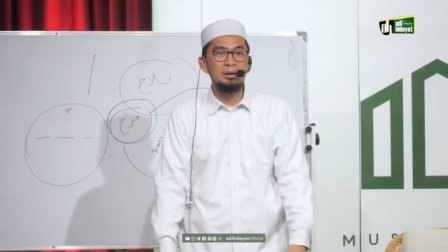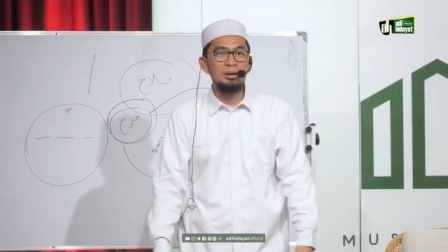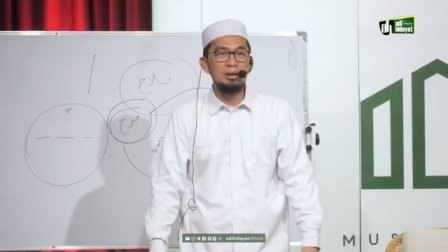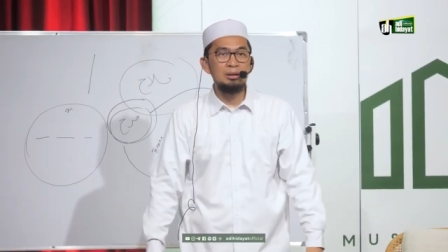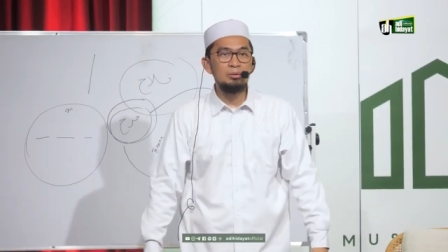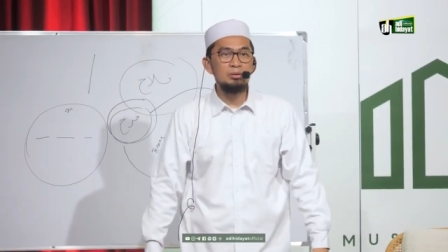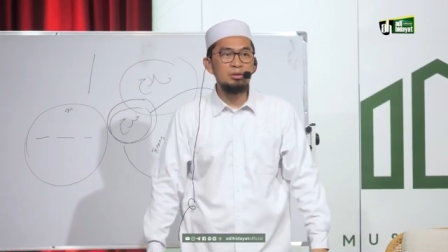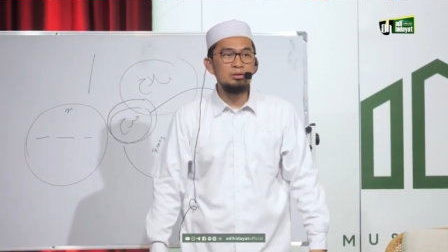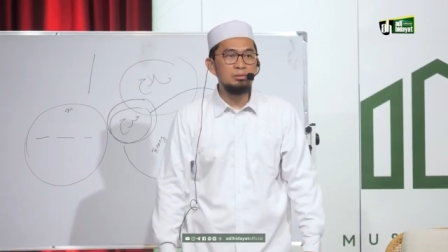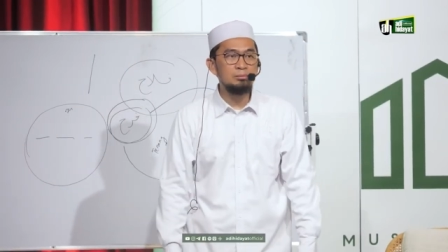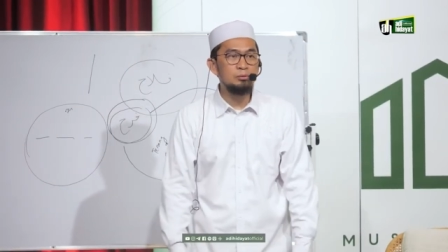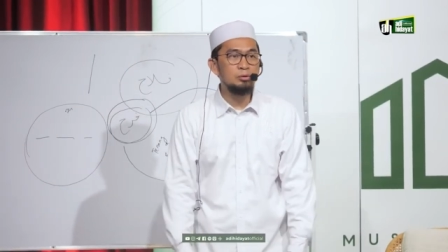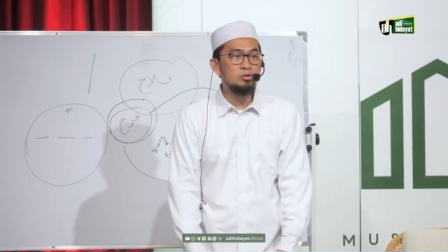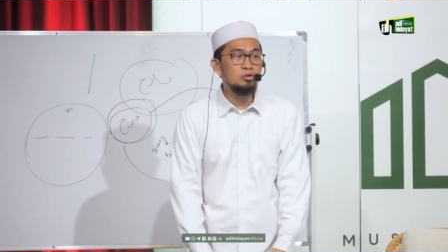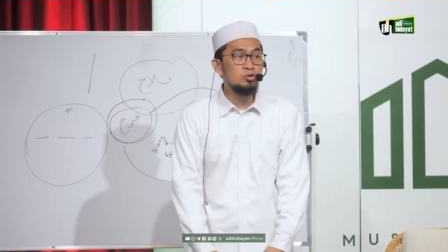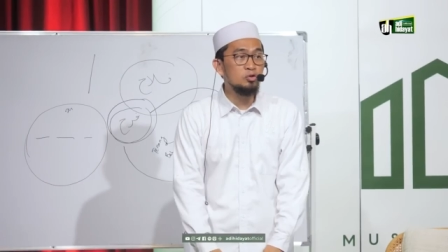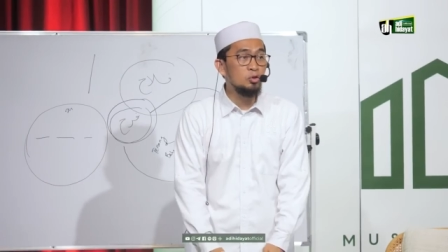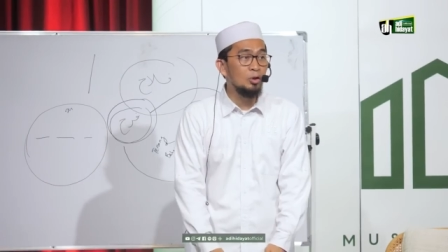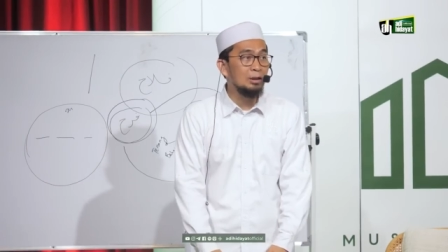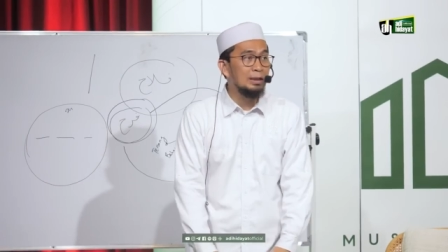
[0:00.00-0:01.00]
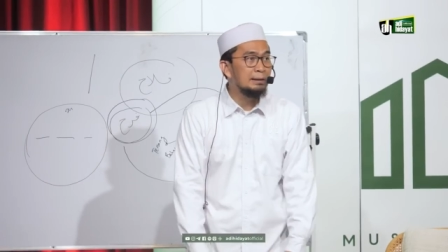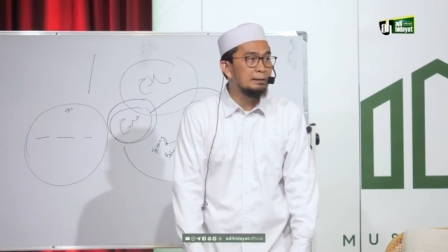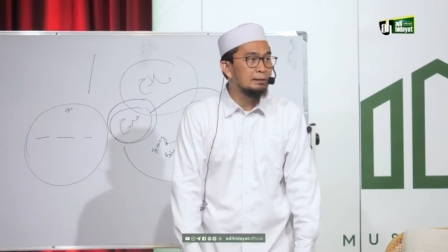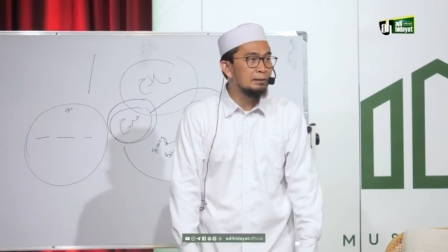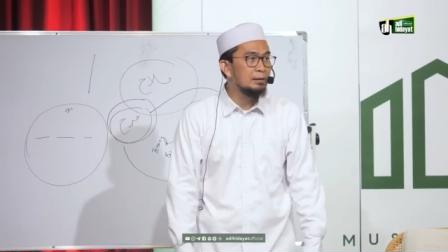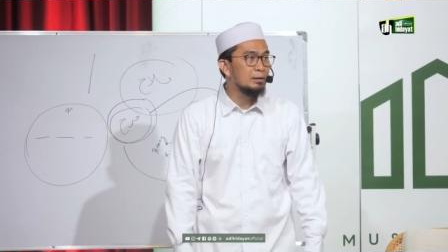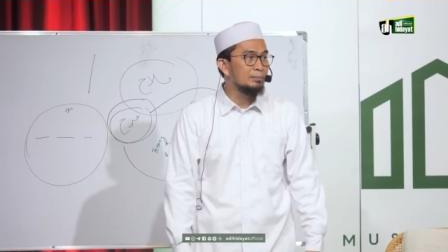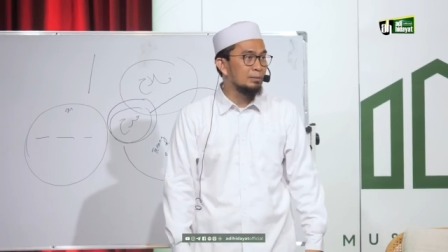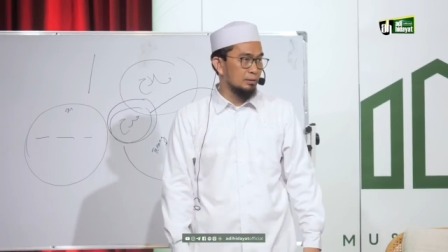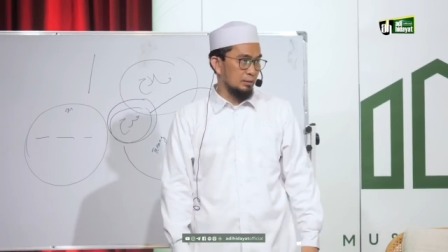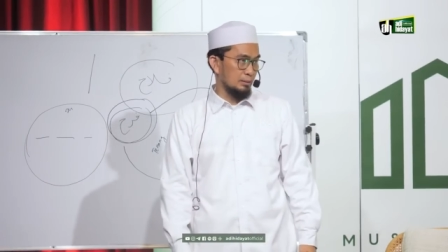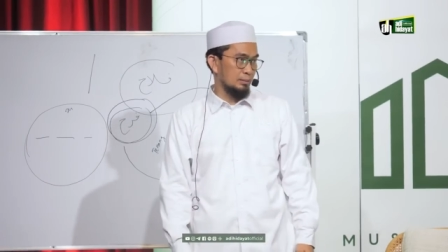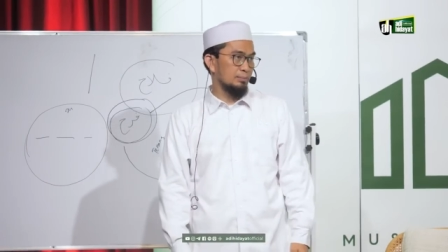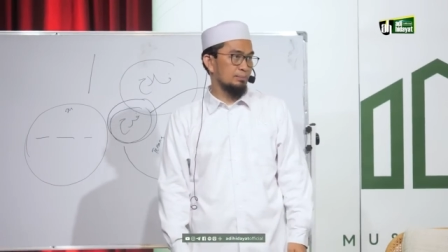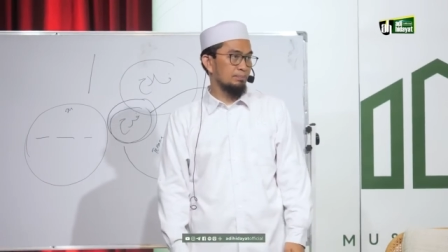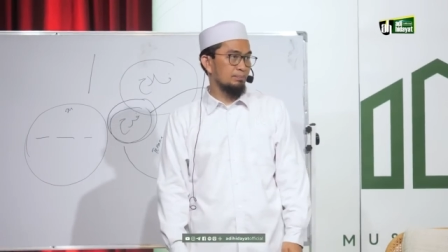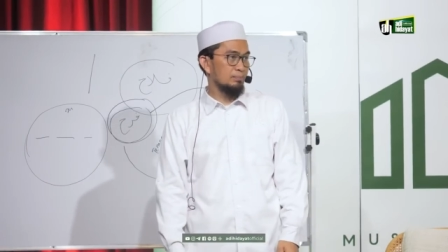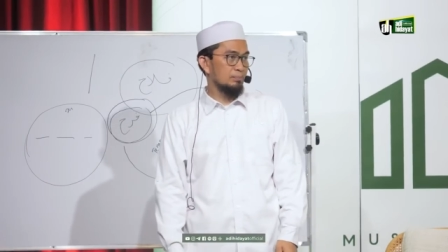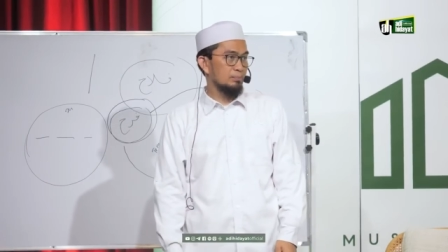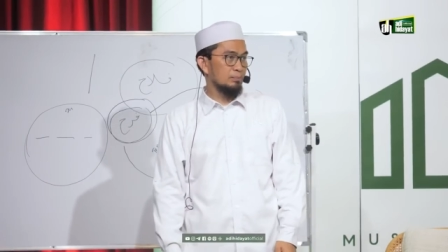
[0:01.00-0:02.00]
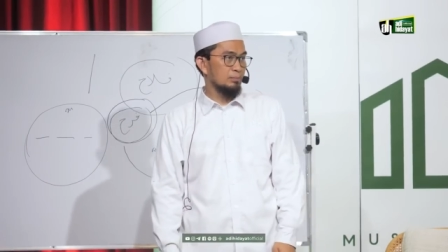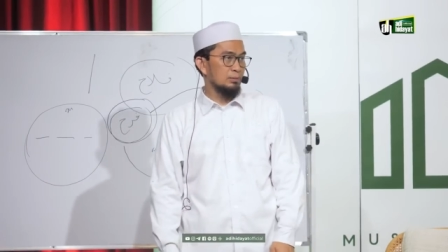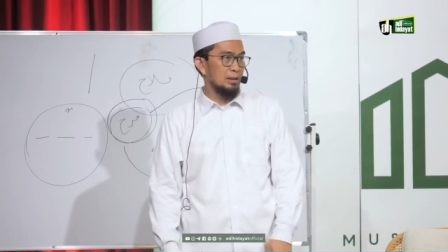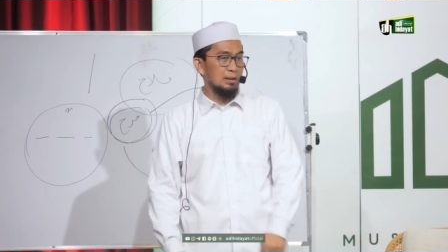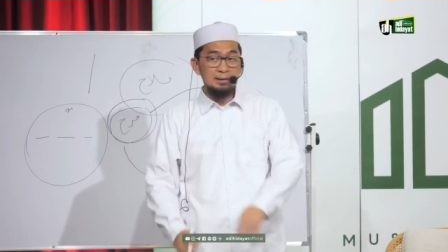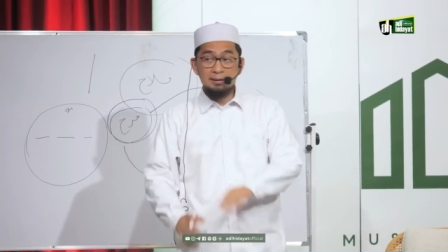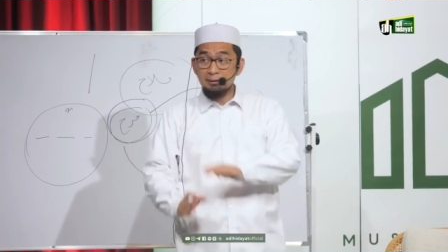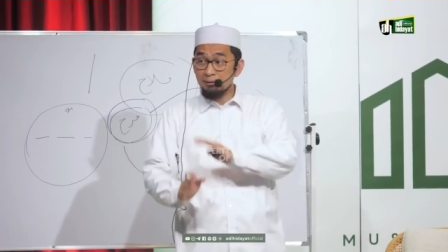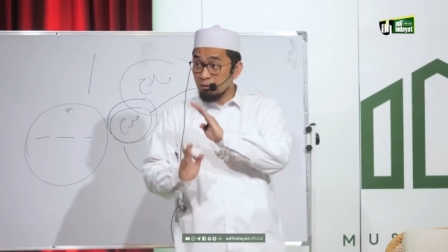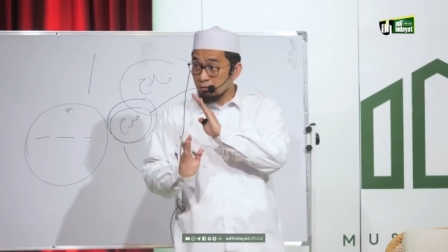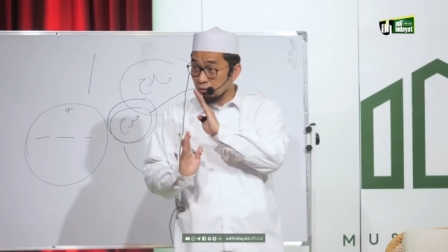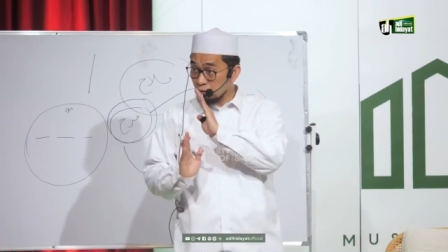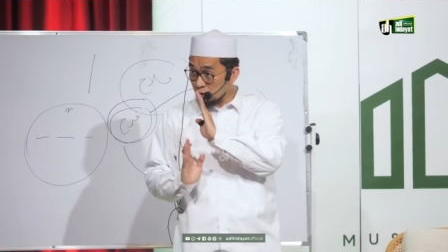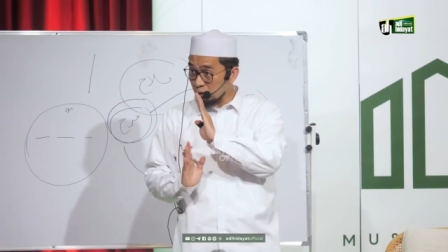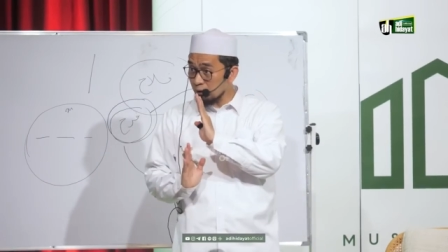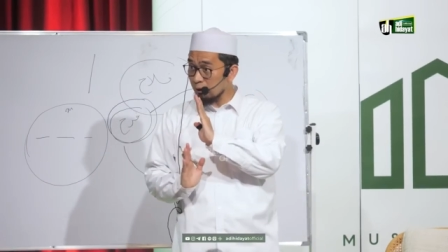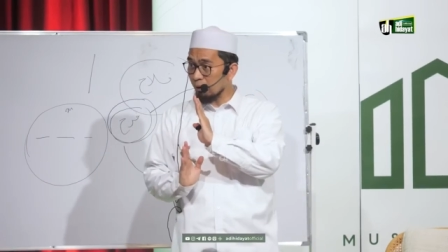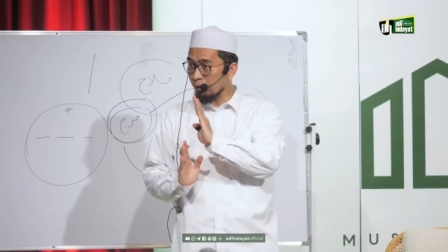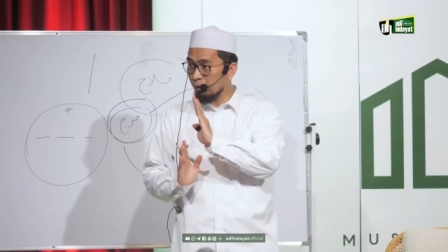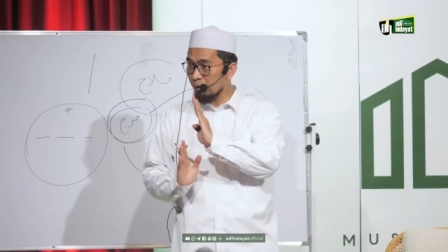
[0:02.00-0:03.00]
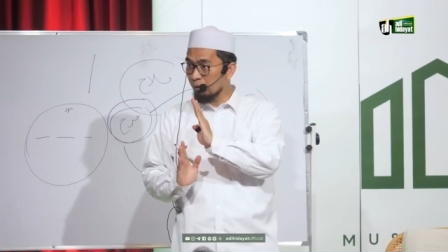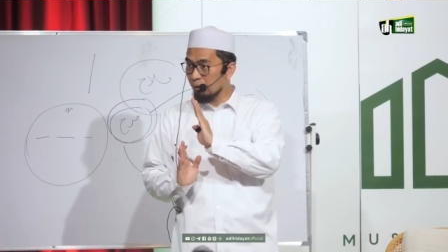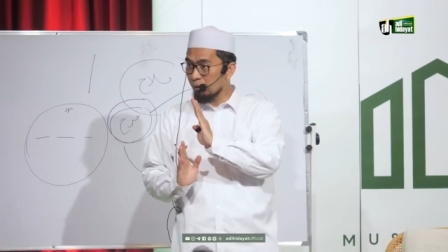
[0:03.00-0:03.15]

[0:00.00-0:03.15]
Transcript: itu disebut sholat namanya. Dari kata silah.